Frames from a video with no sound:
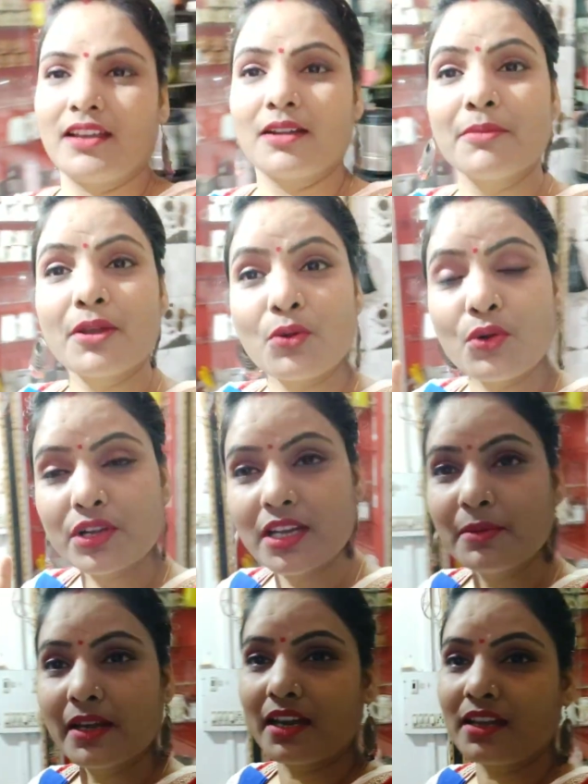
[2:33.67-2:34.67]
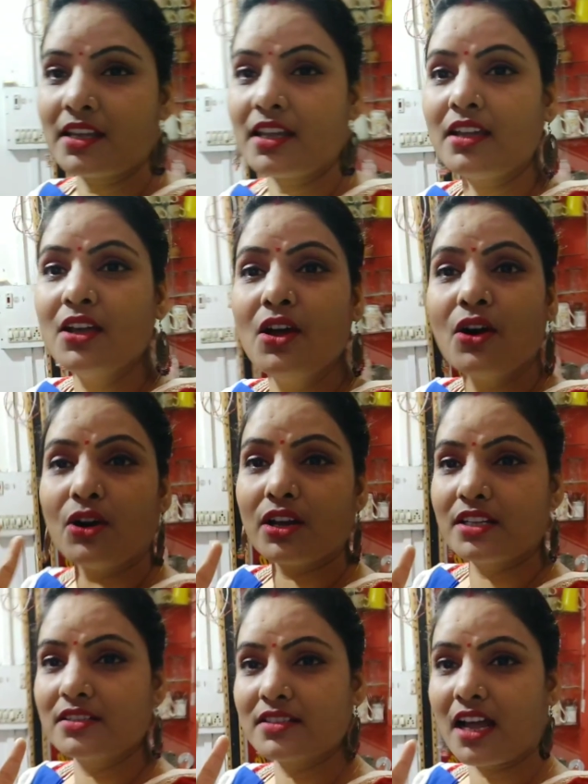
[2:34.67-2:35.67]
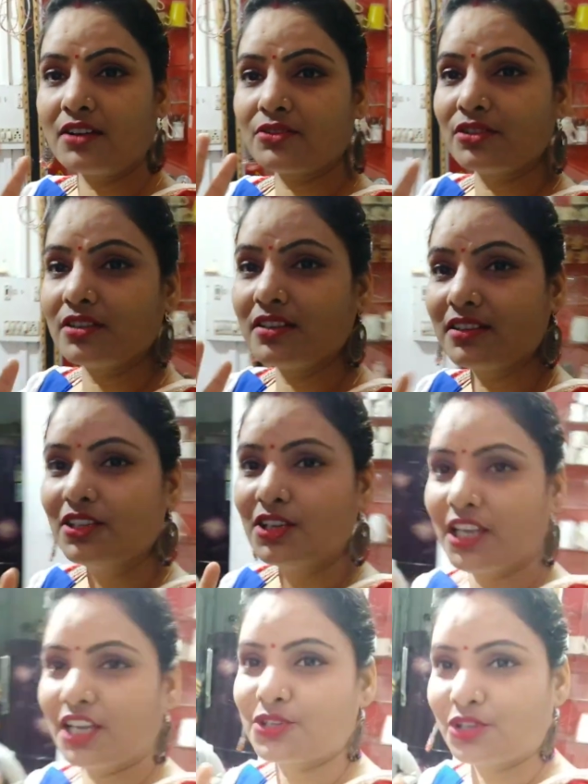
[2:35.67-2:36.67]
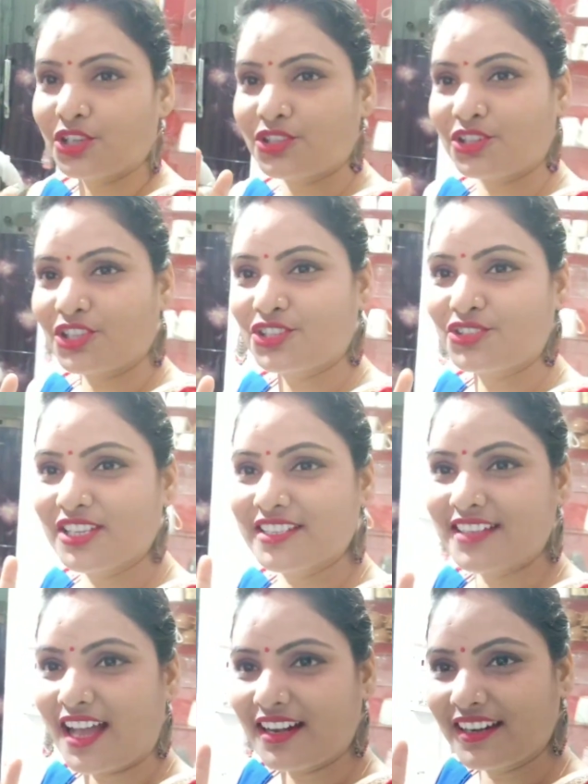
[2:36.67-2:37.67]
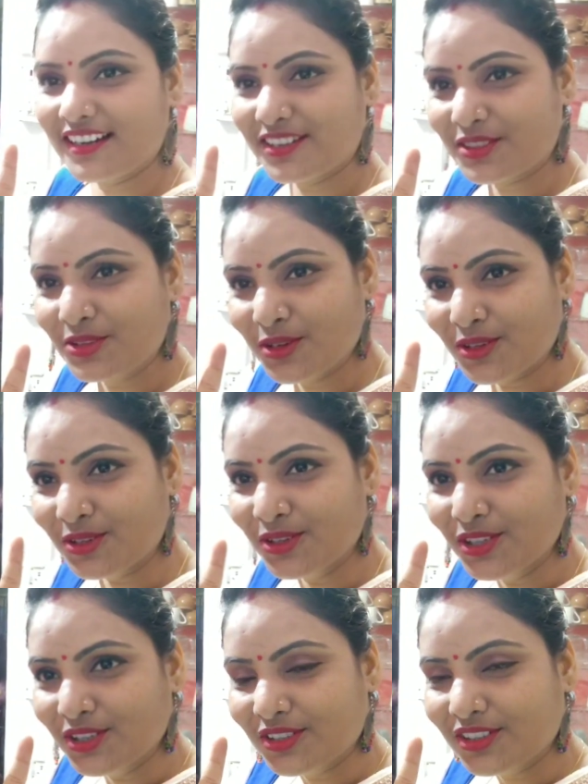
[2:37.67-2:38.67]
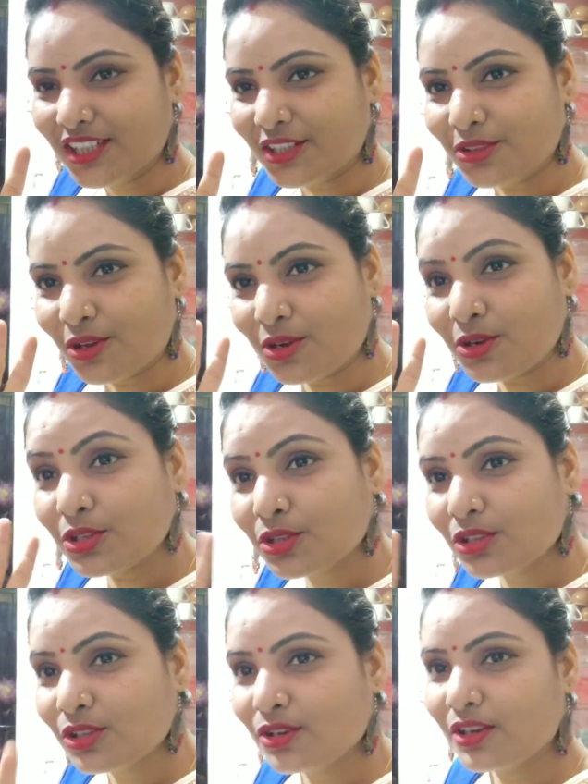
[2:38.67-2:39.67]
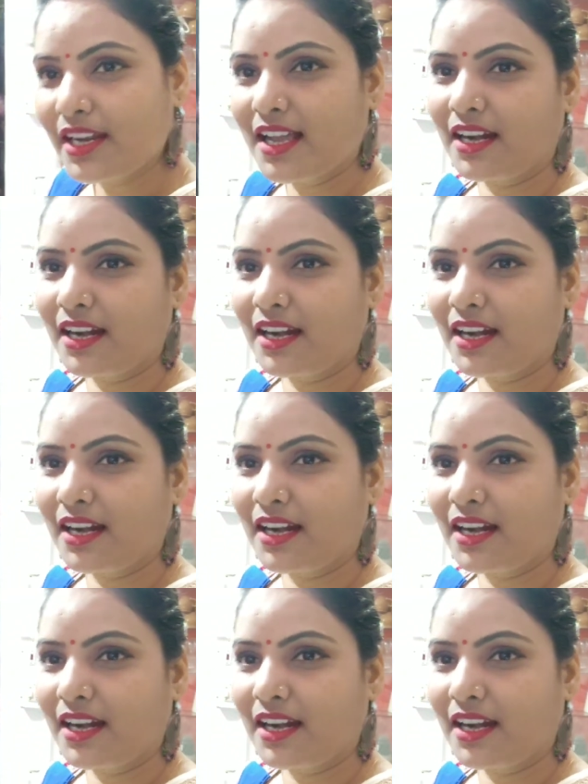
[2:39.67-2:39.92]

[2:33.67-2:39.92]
घर में रोटी बनेगी और इंसान को ना ये छोटे छोटे जो इंसान है ना दो इन दोनों को दो दो रोटी